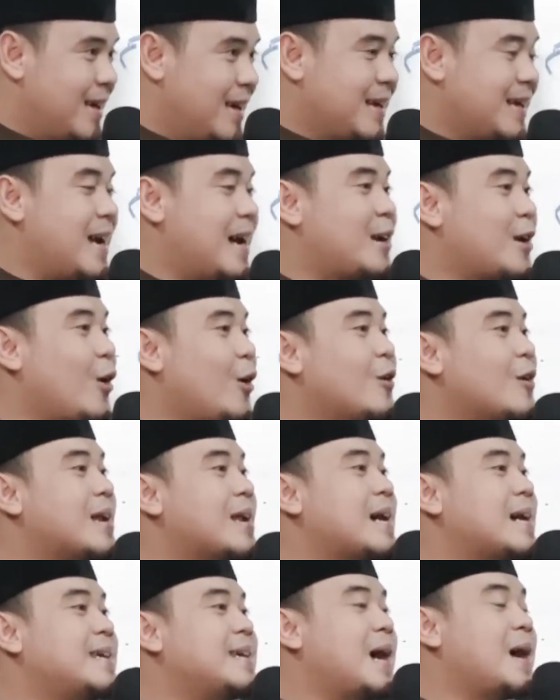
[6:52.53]
dan
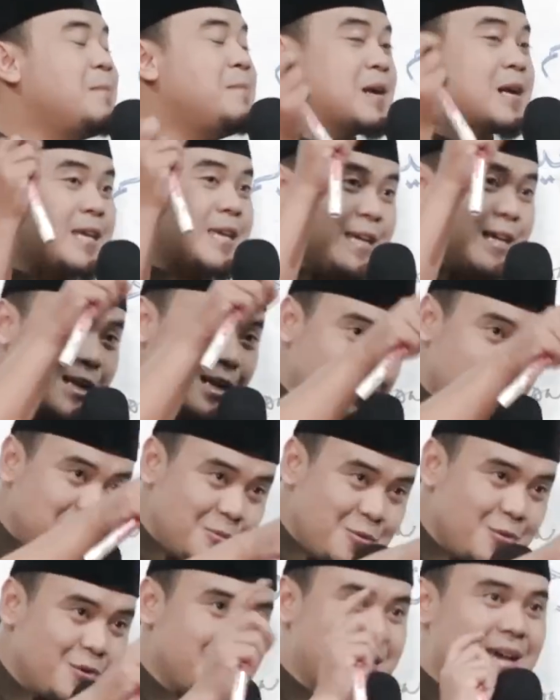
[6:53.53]
orang yang
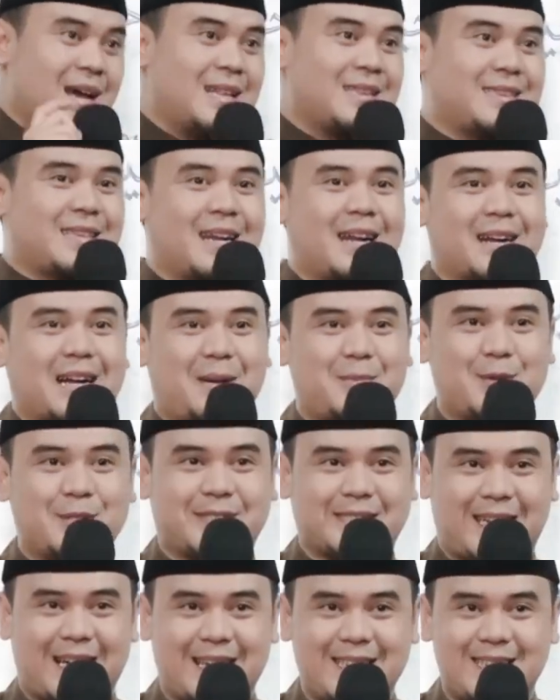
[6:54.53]
berilmu di antara kamu
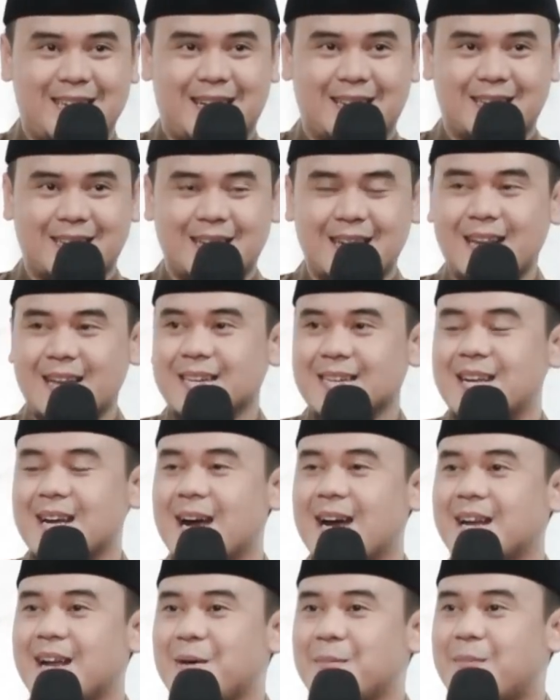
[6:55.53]
sekalian.
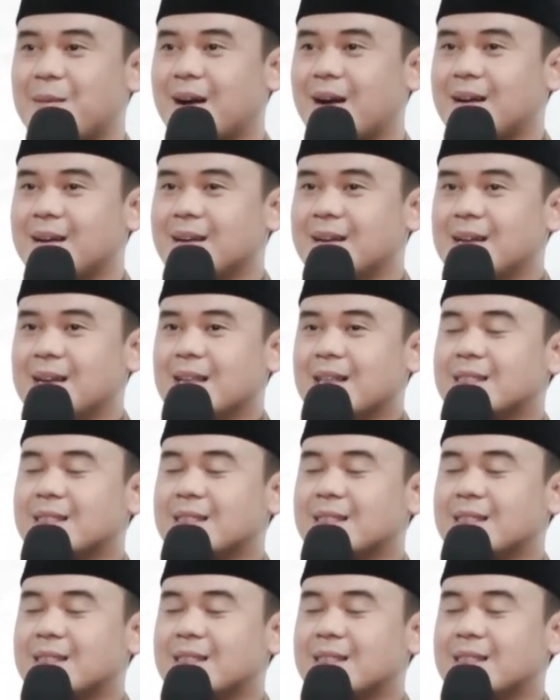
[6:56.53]
Dengan apa?